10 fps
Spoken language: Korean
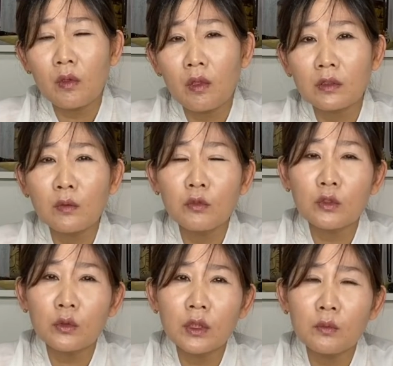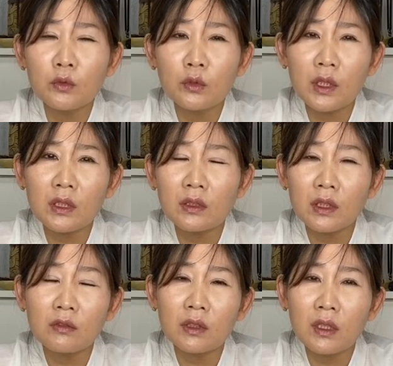뭐 네. 어떤 분은 또 이런 분도
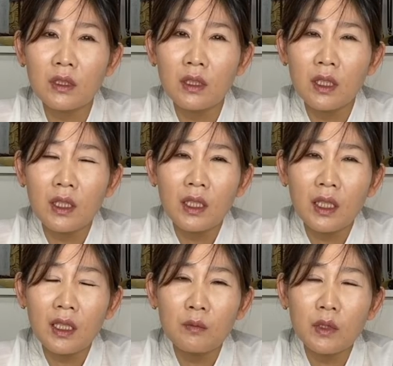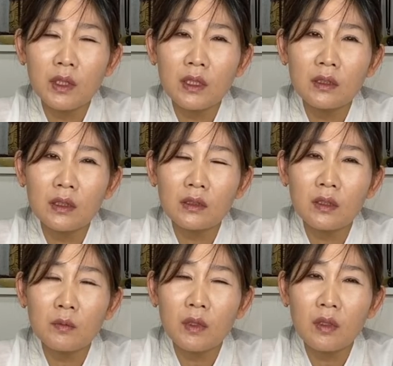계시더라고요. 네. 아 뭐 예를
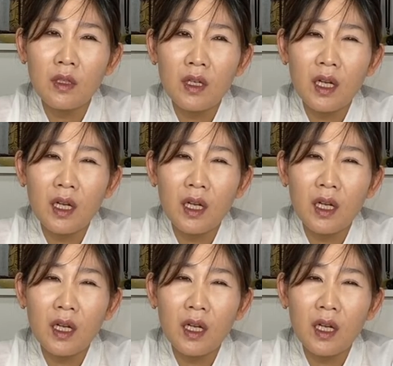들어서 뭐